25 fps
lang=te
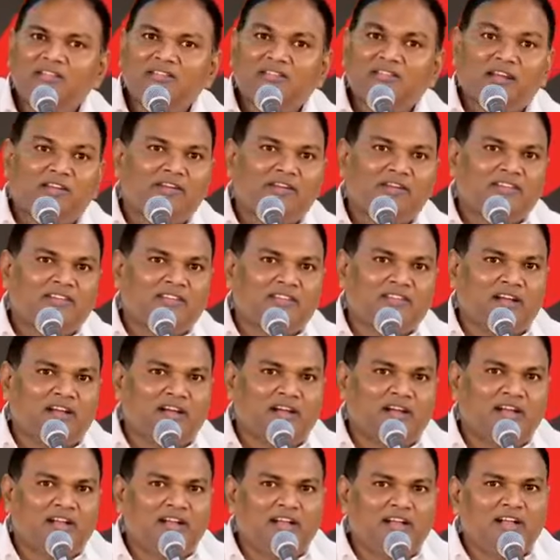తర్వాత
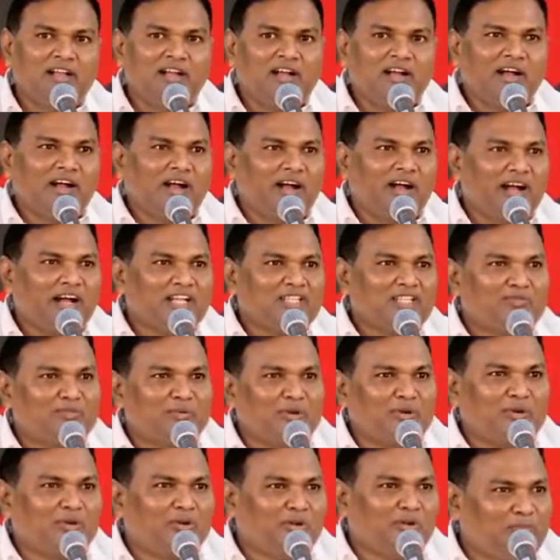ఆ
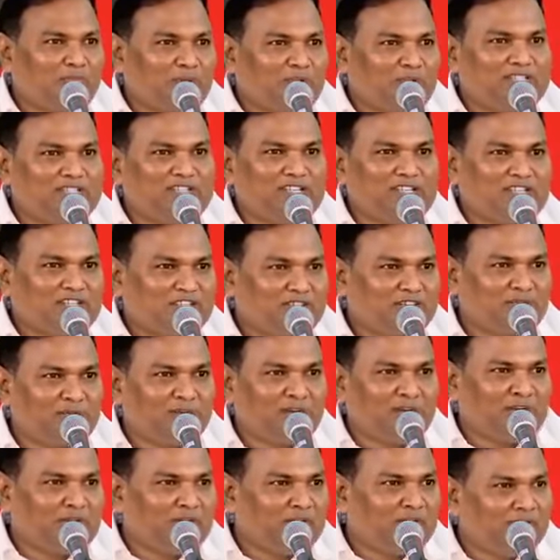హాస్పిటల్లో
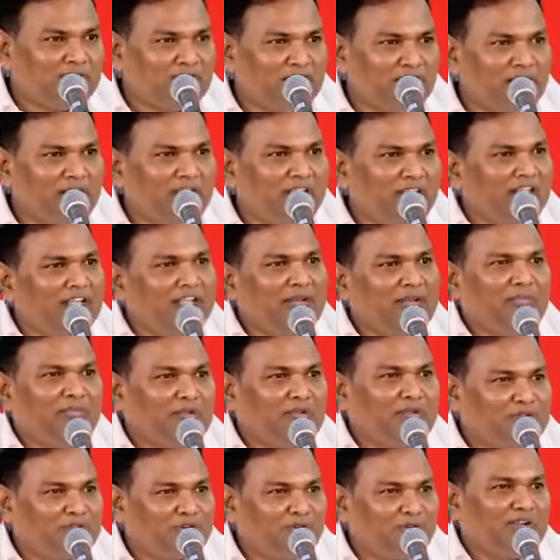పనిచేసేవాళ్ళు ఈయన
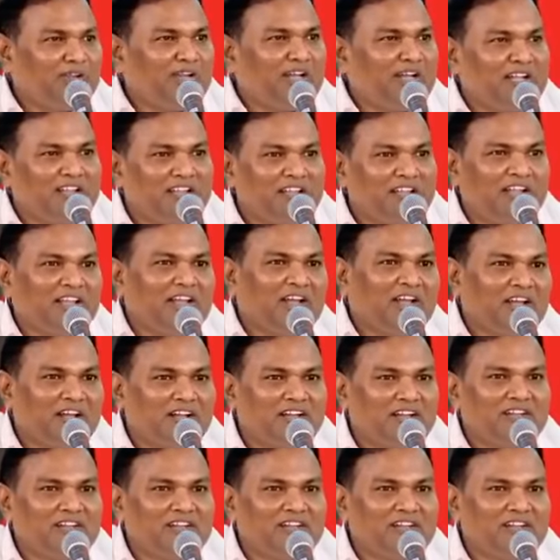పిచ్చోడు కాదయ్యా